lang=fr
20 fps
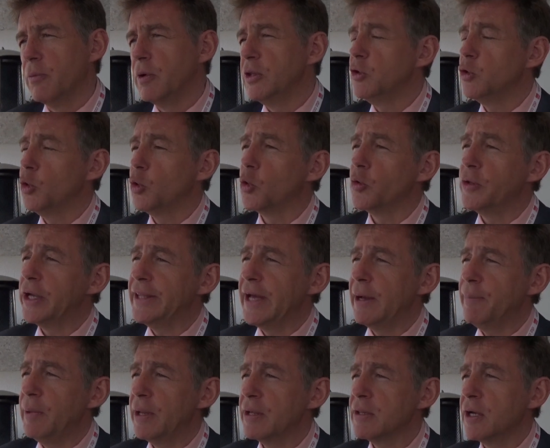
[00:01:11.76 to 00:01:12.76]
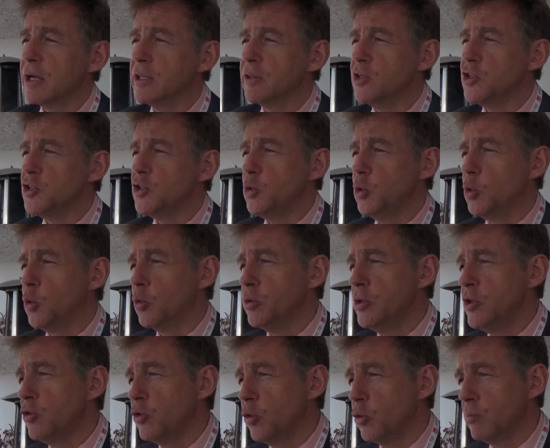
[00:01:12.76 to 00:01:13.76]
Disons qu'on adapte la stratégie aux
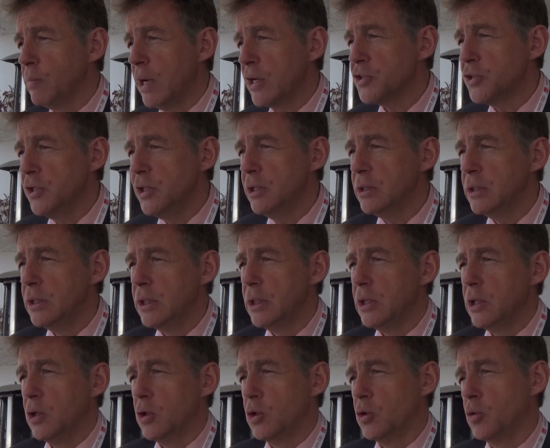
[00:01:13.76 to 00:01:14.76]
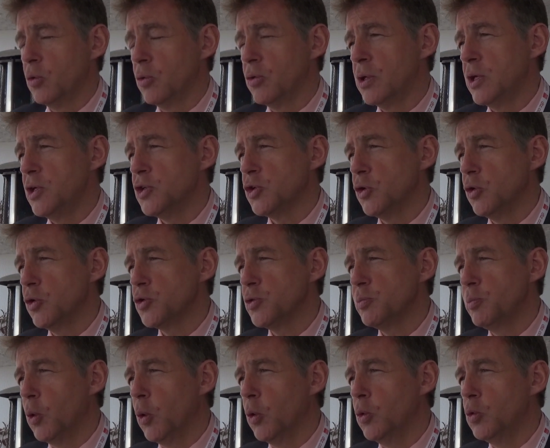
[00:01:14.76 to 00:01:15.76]
conditions de marché. Donc ce qui change
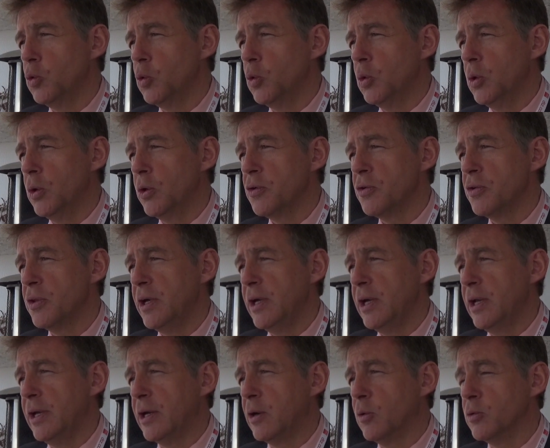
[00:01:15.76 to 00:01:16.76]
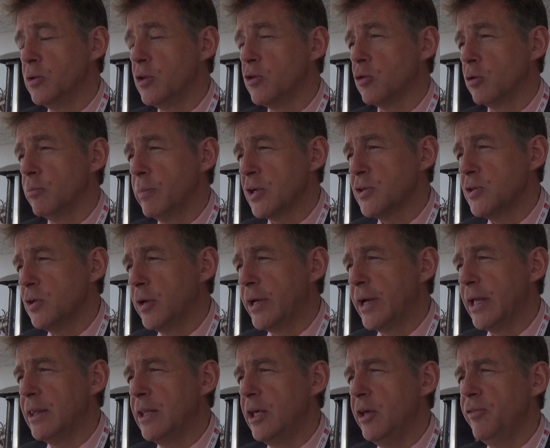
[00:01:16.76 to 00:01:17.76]
pour nous, euh, c'est les conditions de marché
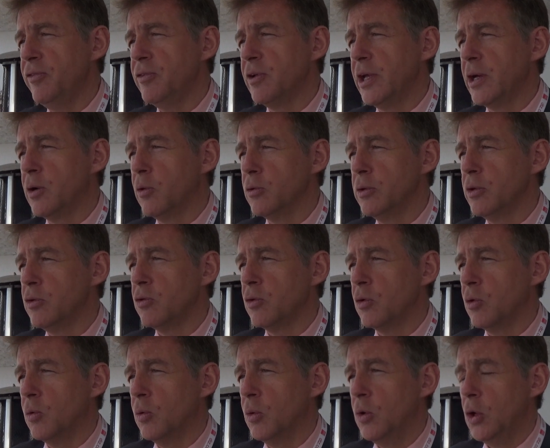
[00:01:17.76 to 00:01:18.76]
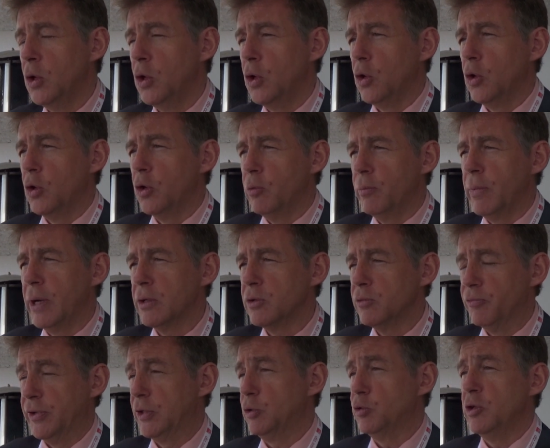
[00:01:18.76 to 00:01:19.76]
locatif, c'est les conditions
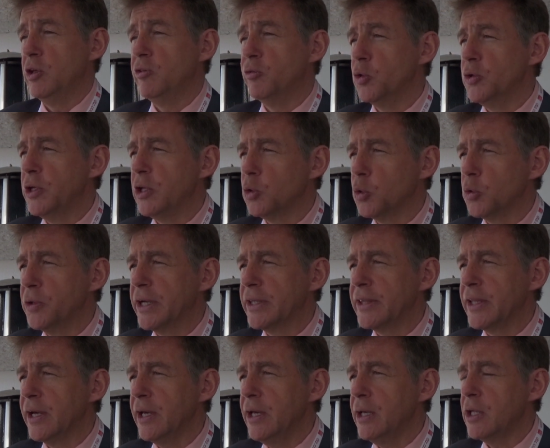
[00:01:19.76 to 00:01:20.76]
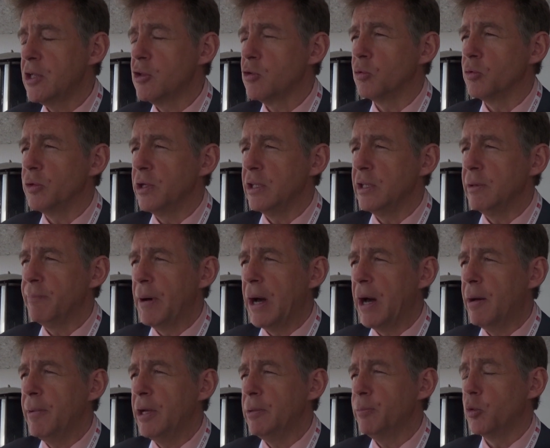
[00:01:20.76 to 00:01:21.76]
de, de niveau des taux d'intérêt qui sont des
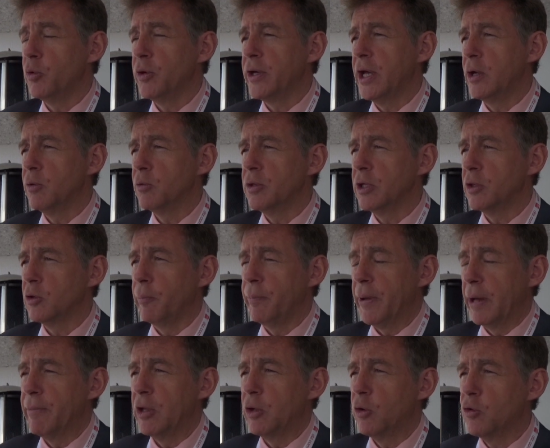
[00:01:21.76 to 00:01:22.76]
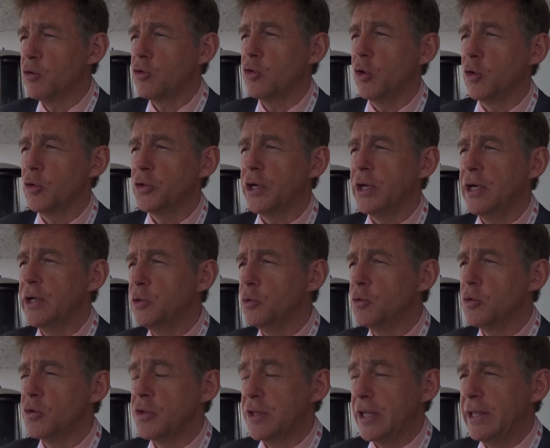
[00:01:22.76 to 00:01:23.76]
paramètres pour lesquels on est en permanence en train
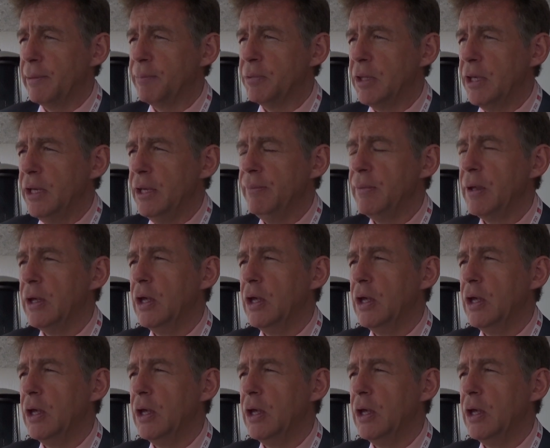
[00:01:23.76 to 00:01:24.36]
de s'adapter.